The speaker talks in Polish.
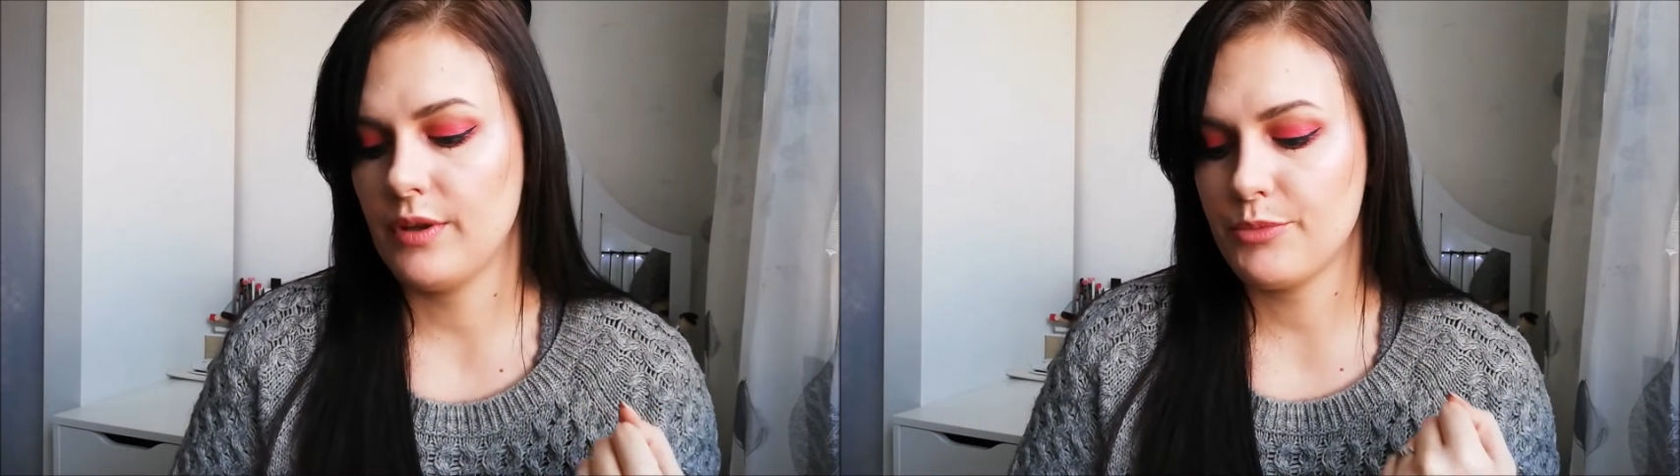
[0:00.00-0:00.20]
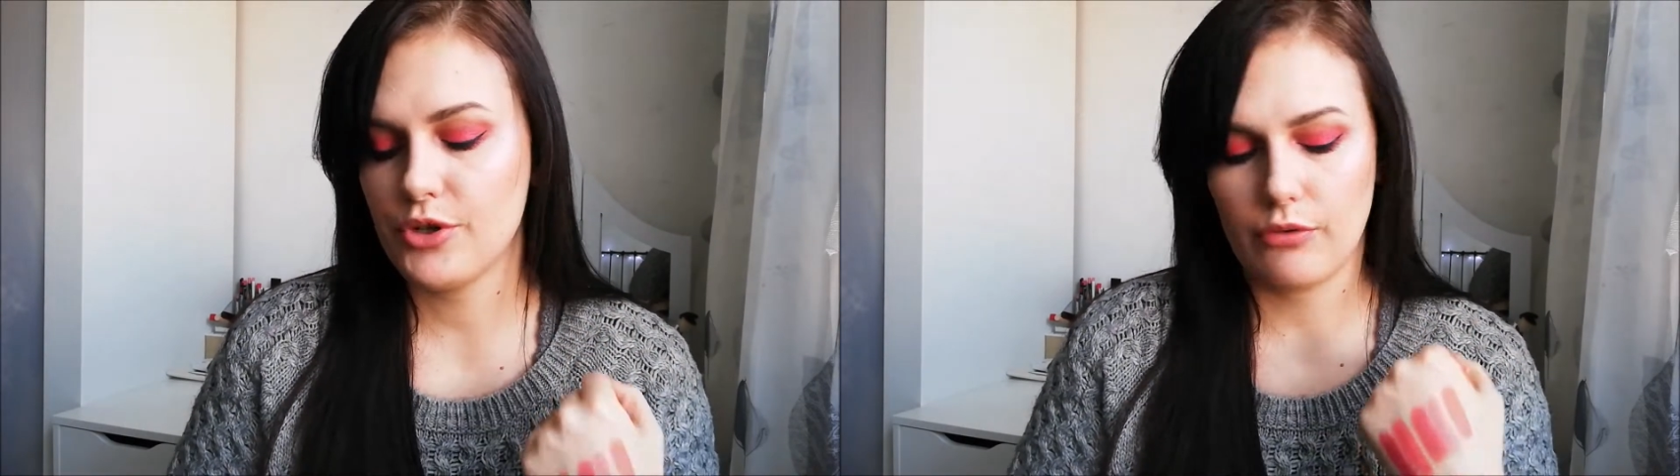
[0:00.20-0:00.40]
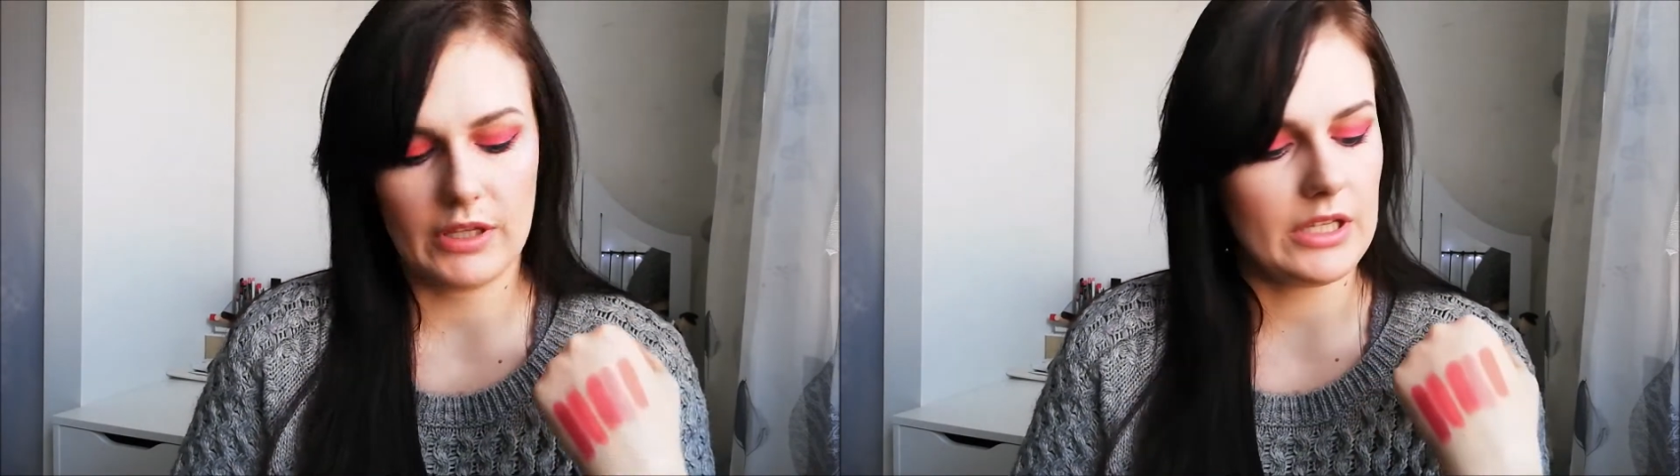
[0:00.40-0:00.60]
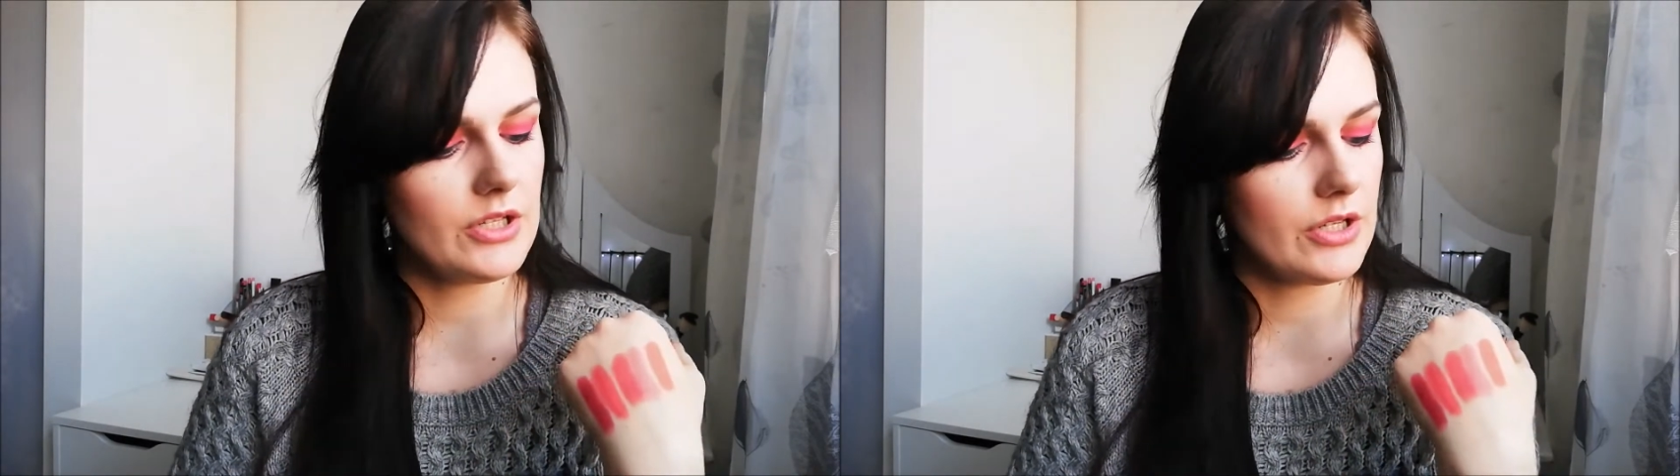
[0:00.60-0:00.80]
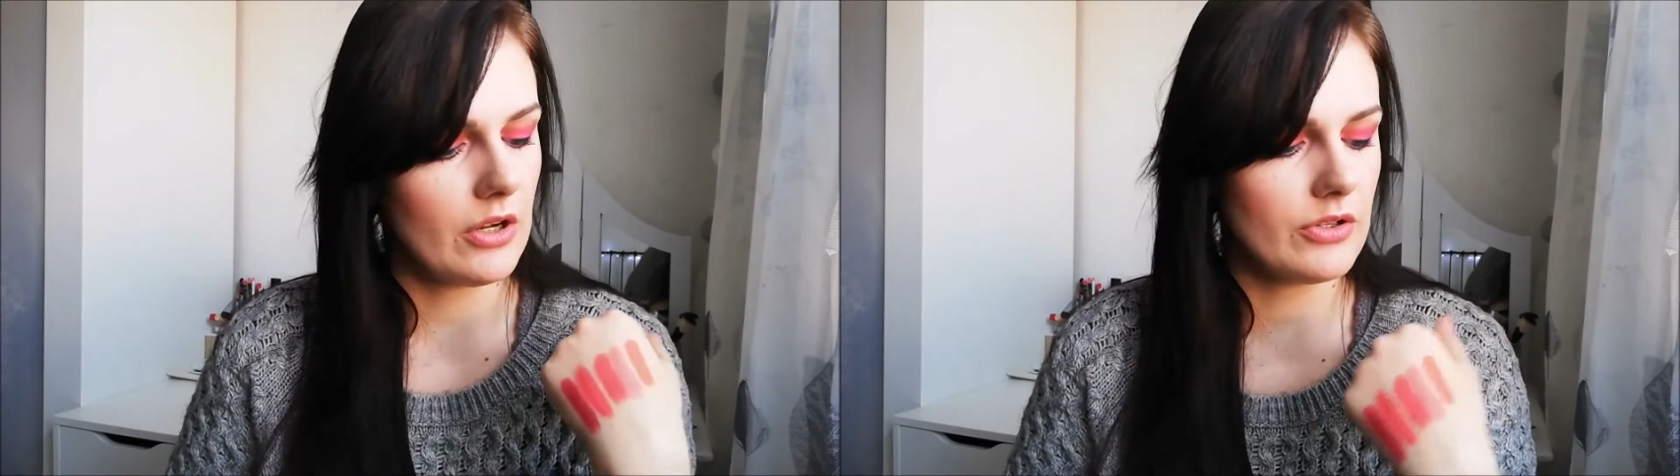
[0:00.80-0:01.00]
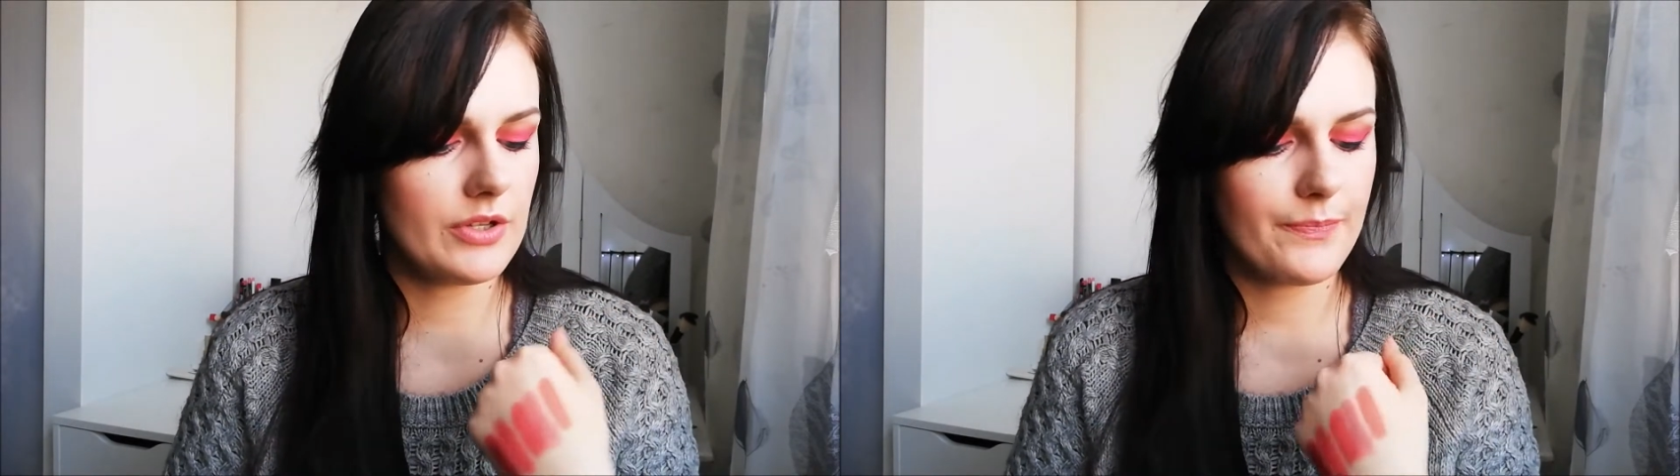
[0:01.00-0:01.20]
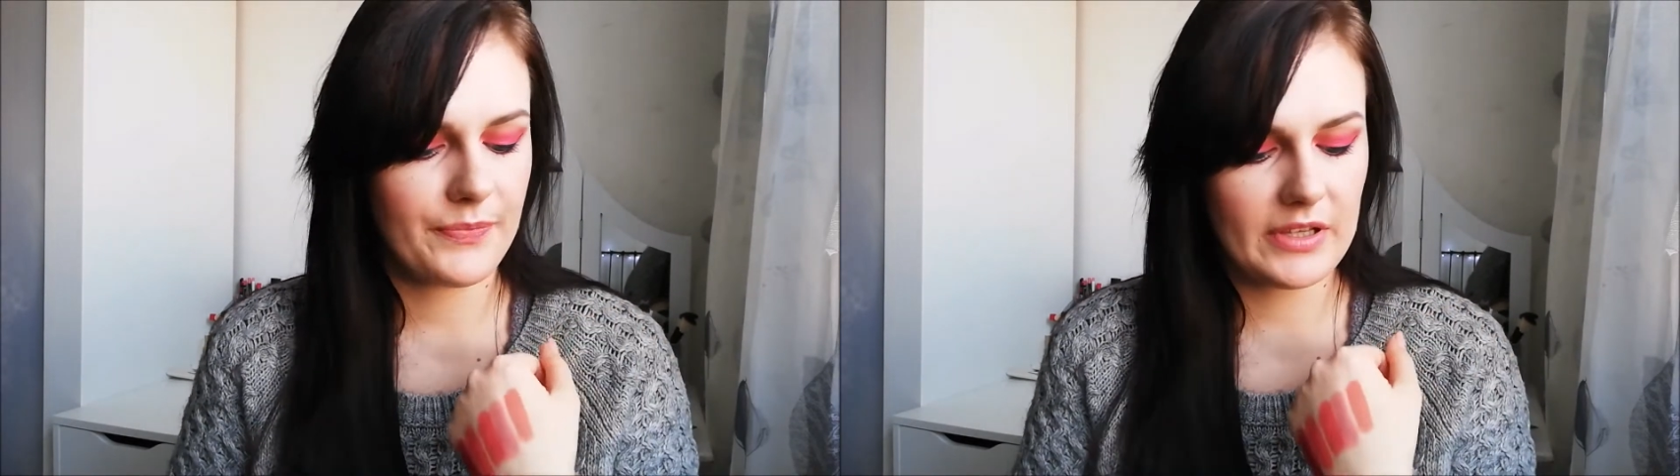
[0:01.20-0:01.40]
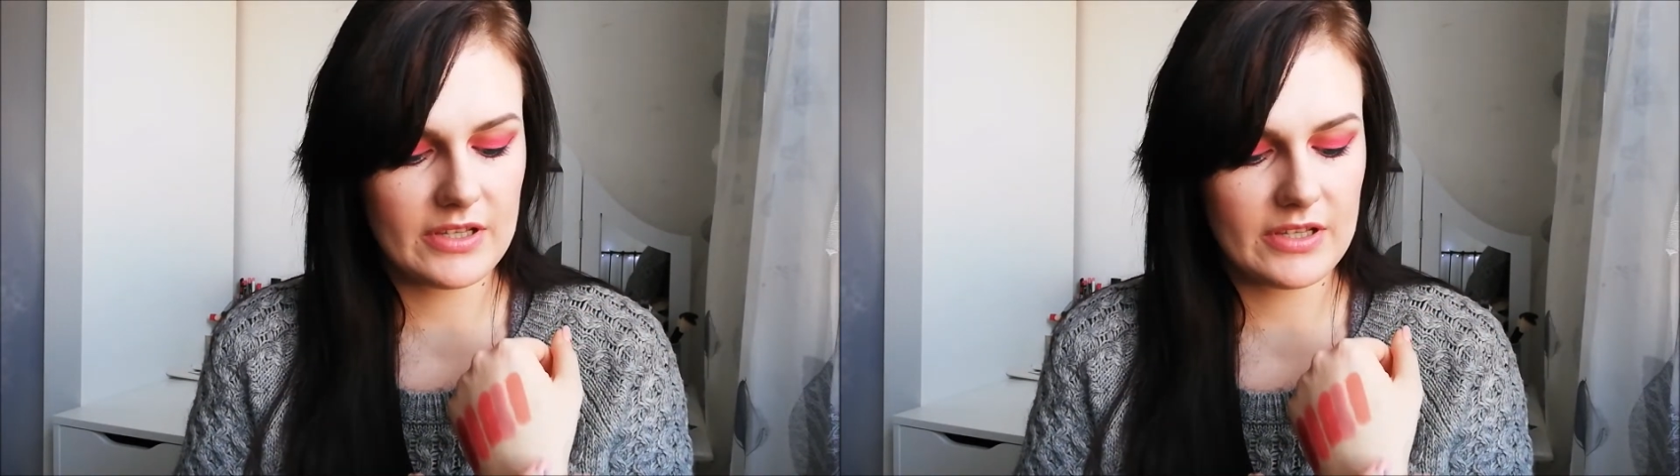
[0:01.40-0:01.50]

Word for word: Na przykład, jeśli chodzi,